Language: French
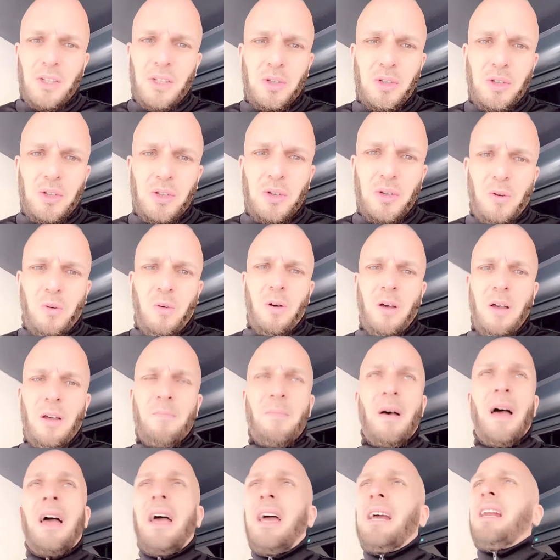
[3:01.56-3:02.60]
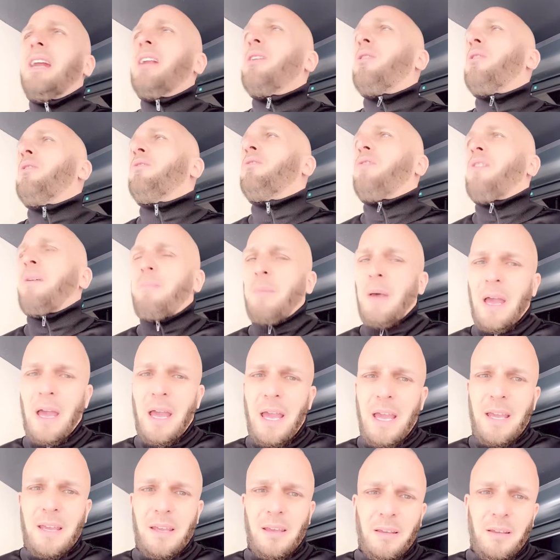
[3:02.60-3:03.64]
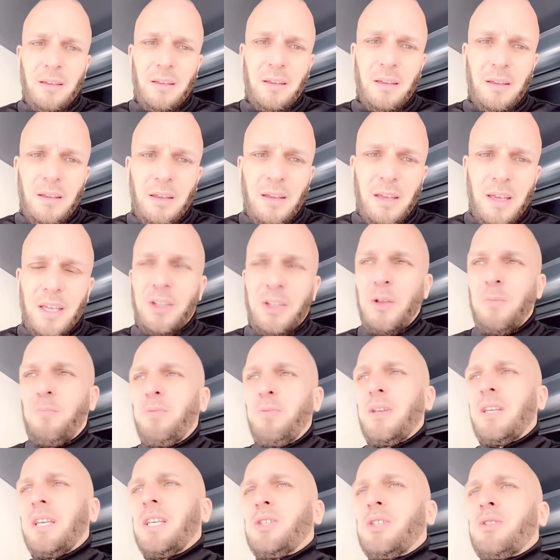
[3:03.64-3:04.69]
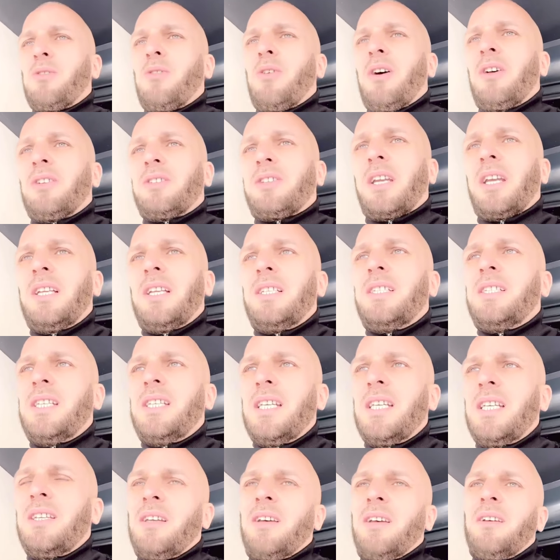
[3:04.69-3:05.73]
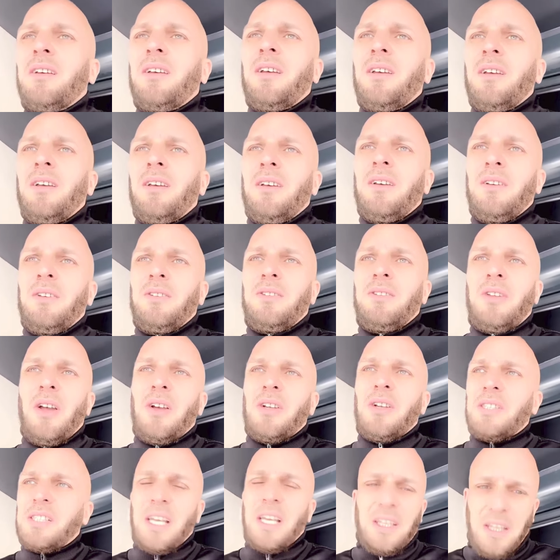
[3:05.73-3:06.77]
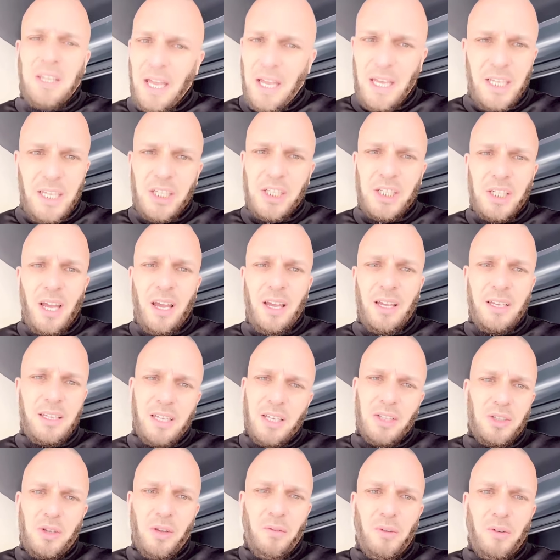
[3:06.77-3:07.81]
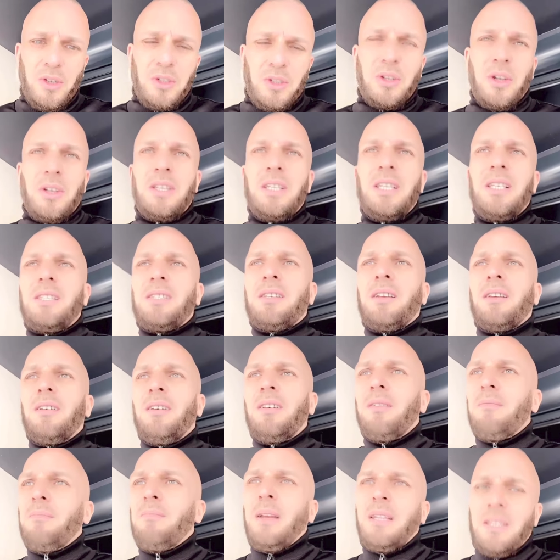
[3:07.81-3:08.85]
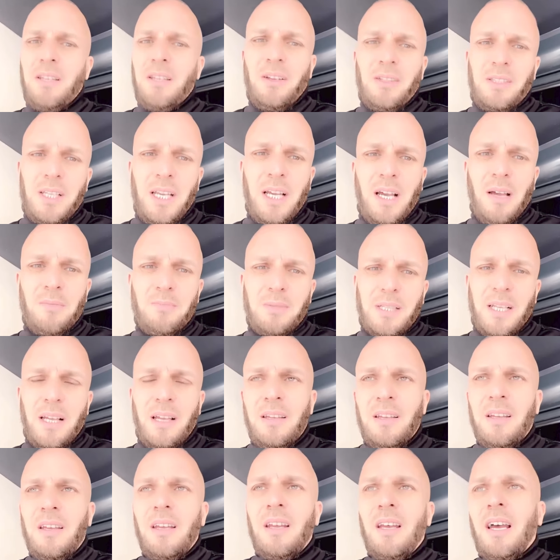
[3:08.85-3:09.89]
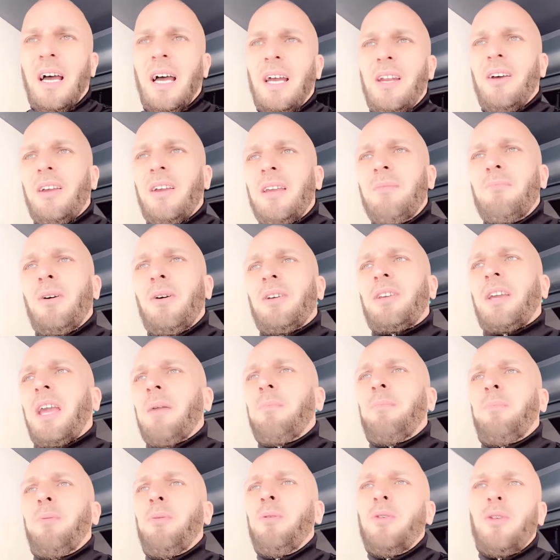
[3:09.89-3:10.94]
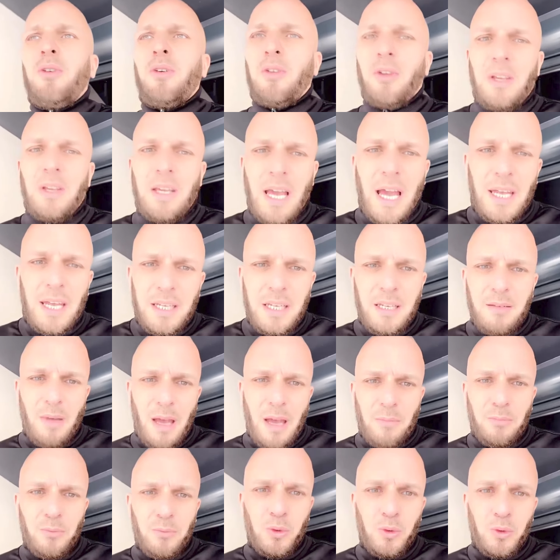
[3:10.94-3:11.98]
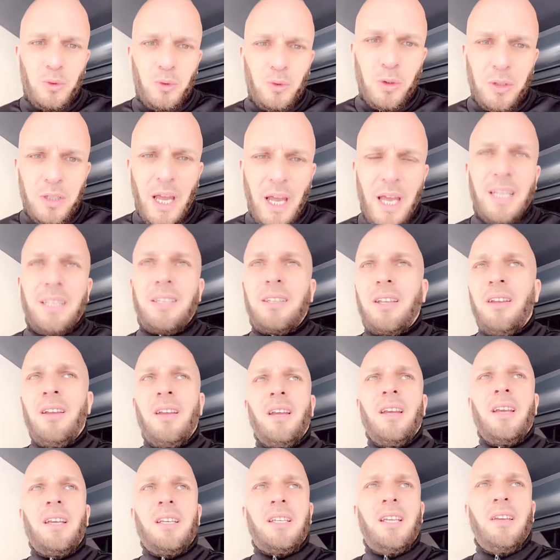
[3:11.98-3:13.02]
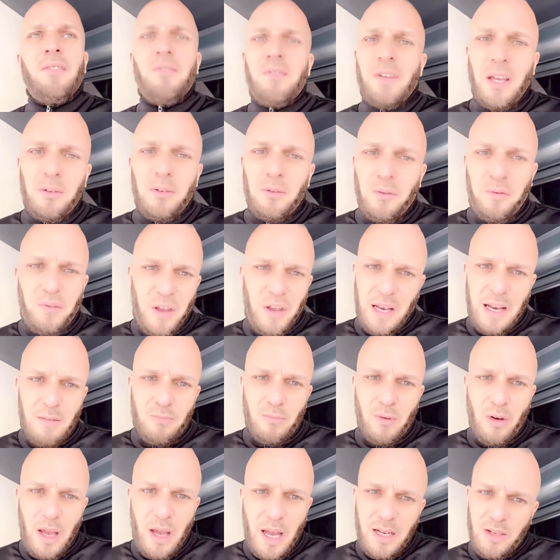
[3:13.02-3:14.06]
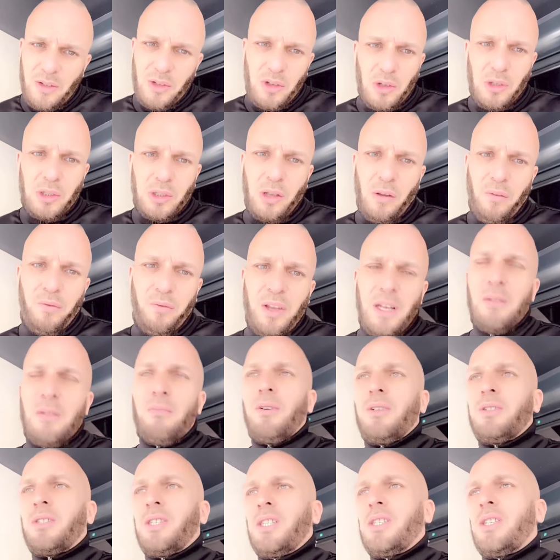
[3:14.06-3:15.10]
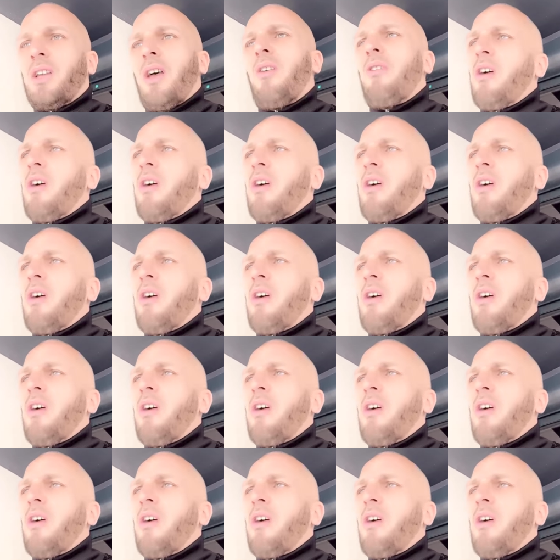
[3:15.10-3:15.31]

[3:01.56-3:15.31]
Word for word: que tu crois Ben, elle, elle refait pareil. Et depuis qu'ils ont rentré le din euh, dans cet âge, qu'est-ce que tu veux que je te dise Maintenant, c'est comme ça. Alors, il manquerait plus qu'il y ait un imam du net qui vient nous faire la morale sur ce film en disant